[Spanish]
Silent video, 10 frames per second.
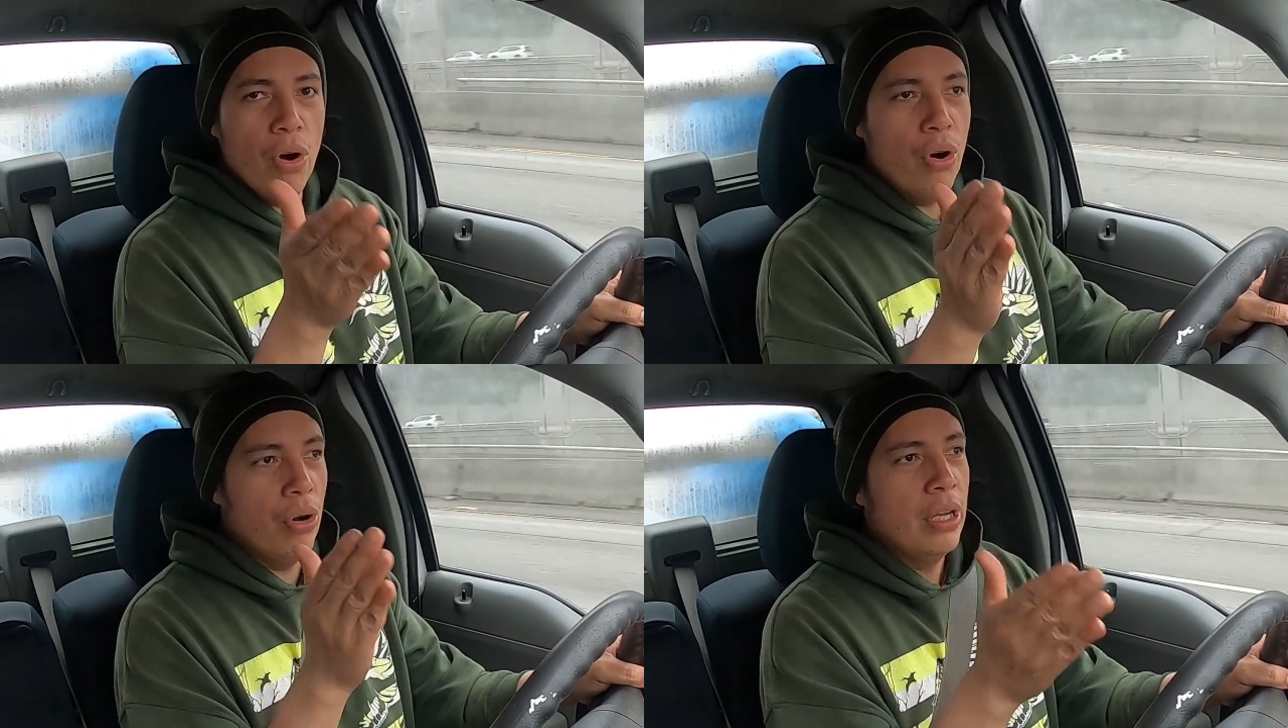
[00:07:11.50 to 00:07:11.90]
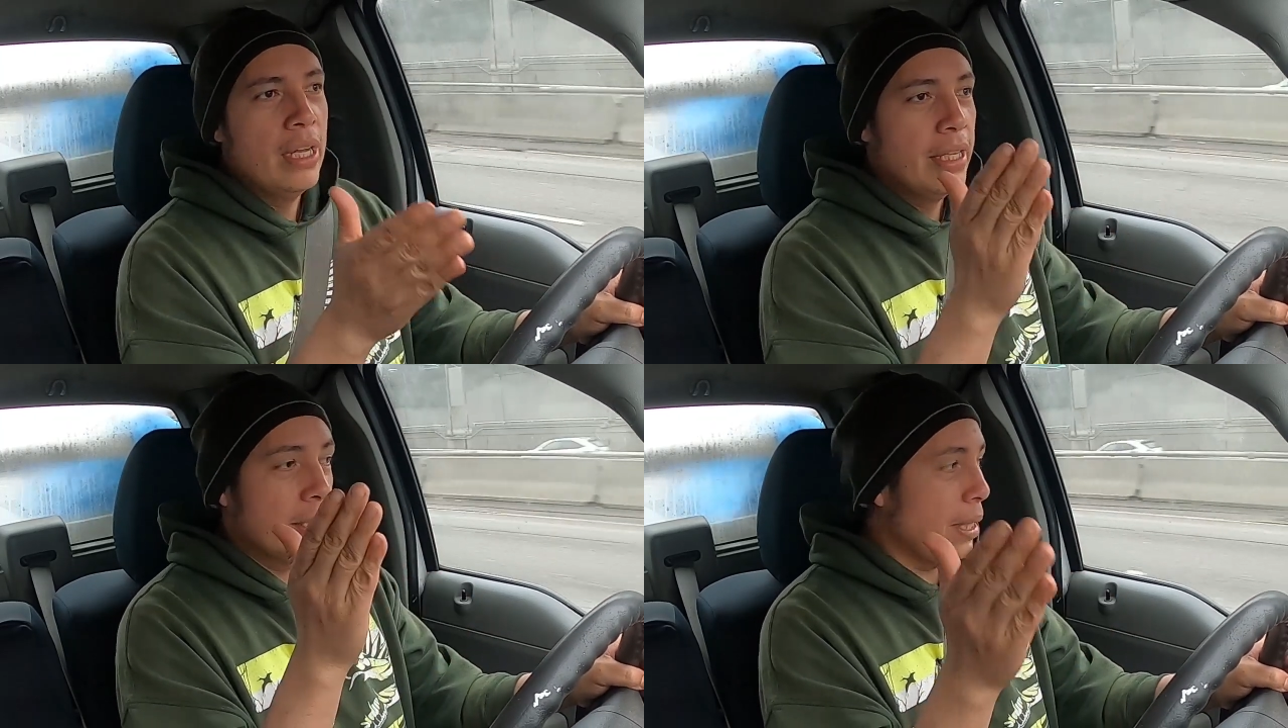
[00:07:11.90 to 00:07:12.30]
o
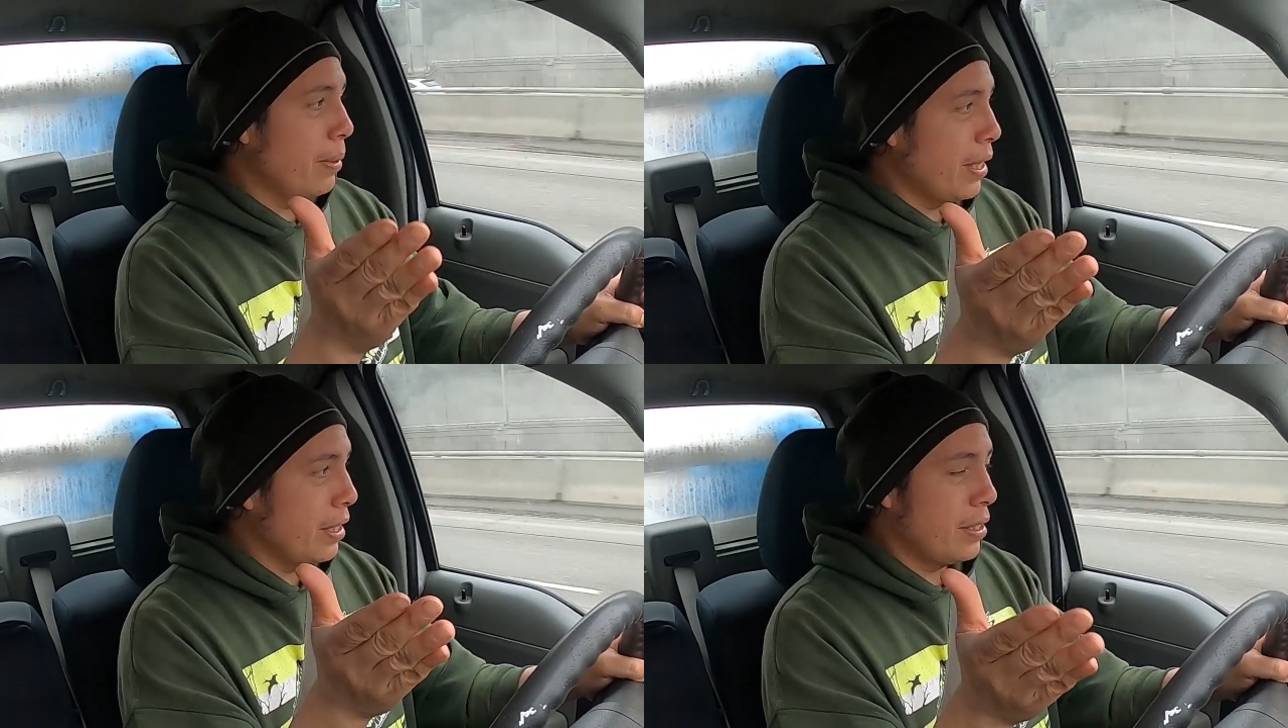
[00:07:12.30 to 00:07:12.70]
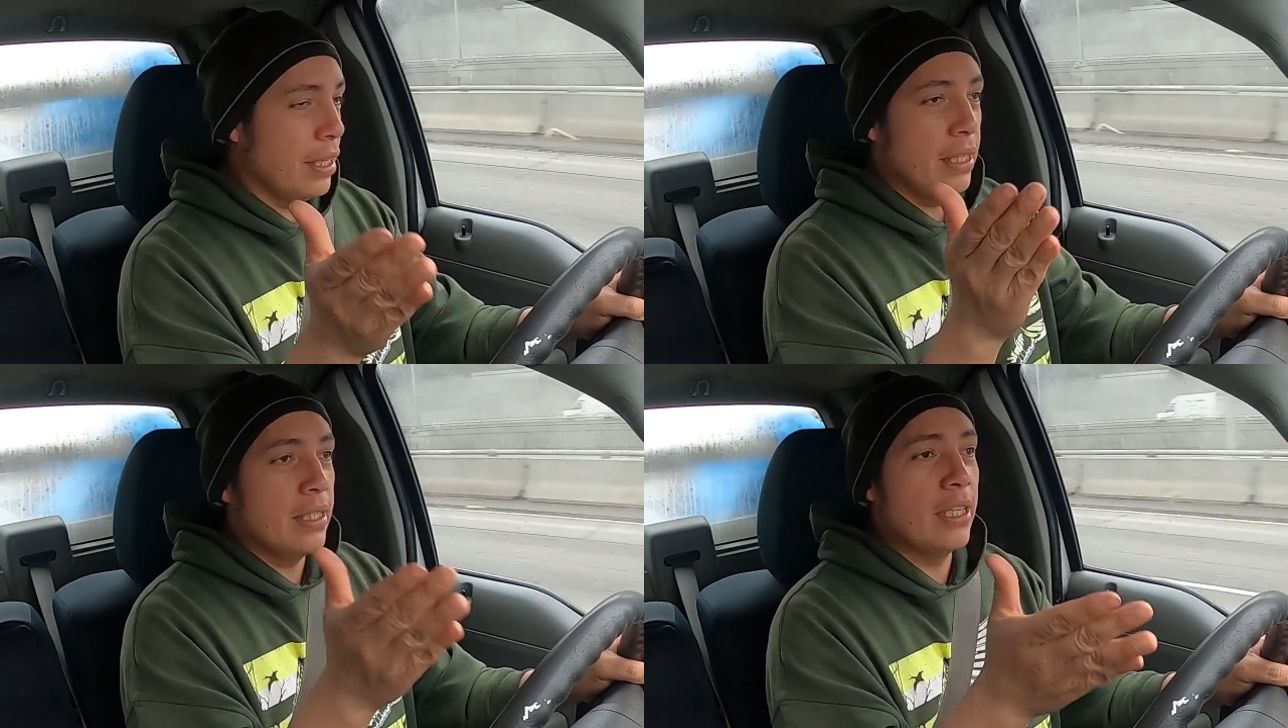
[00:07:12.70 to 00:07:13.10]
te va a
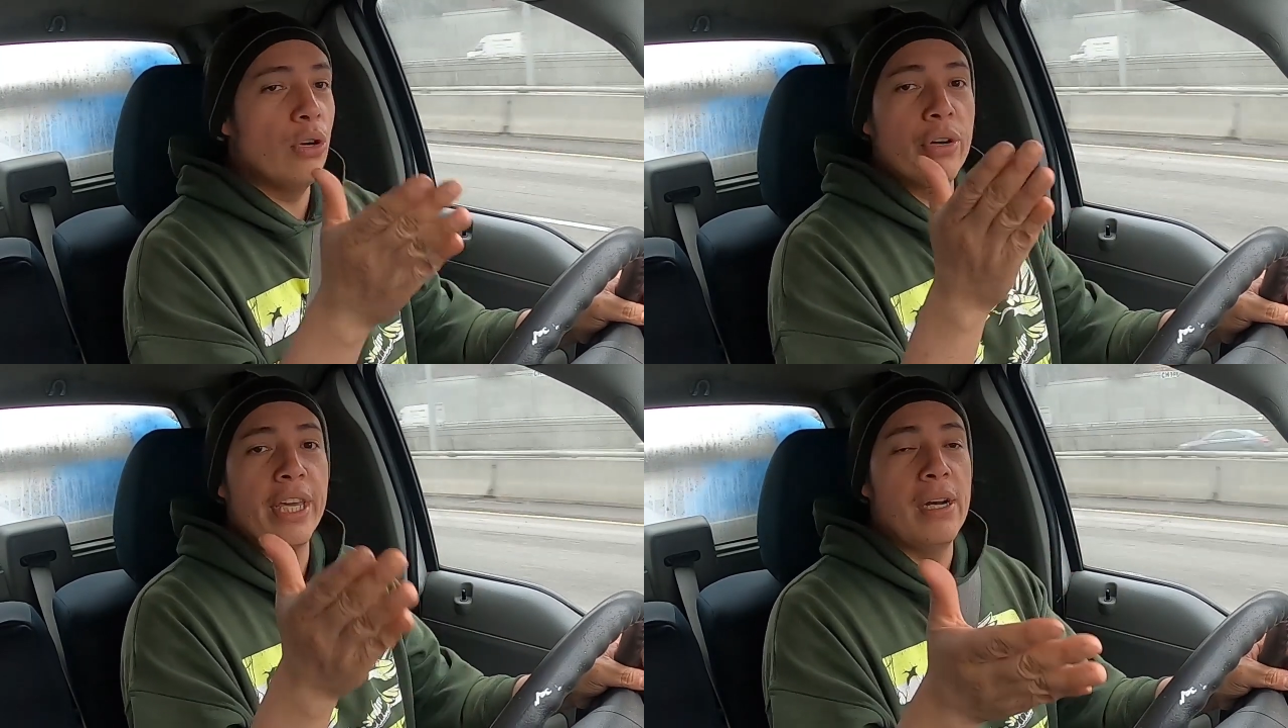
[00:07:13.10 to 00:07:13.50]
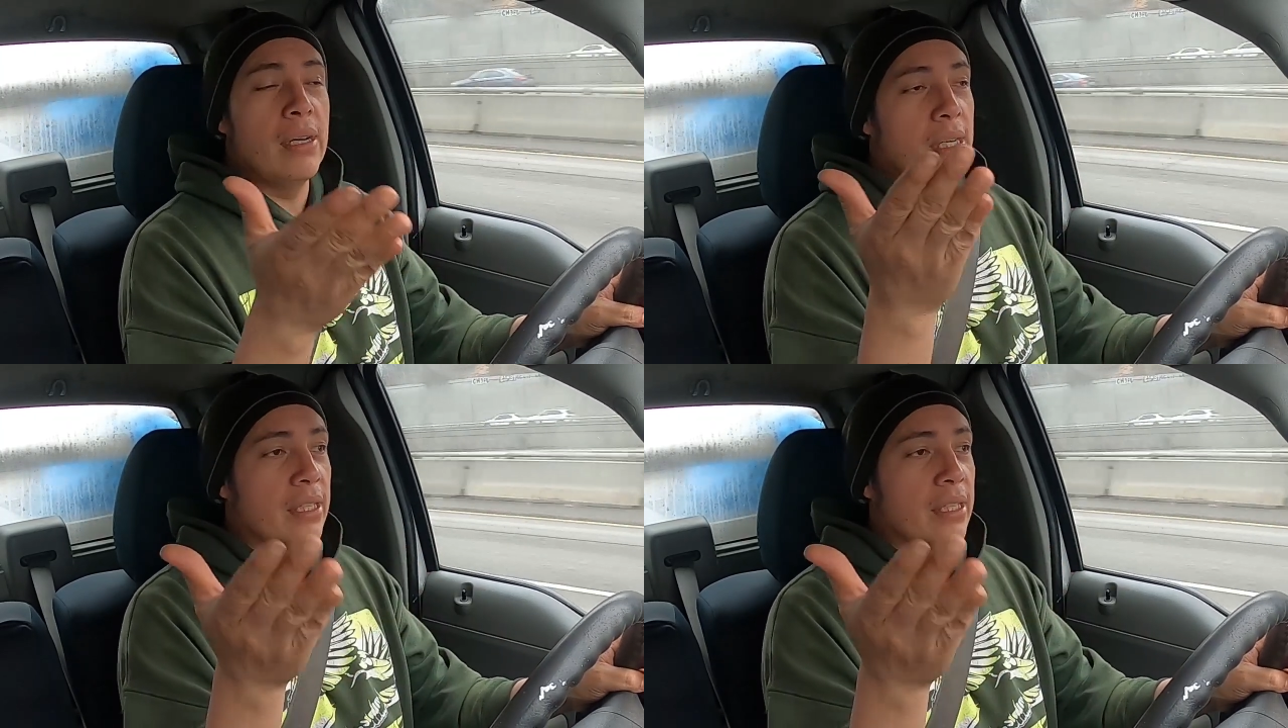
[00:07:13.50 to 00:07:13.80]
decir si lo quieres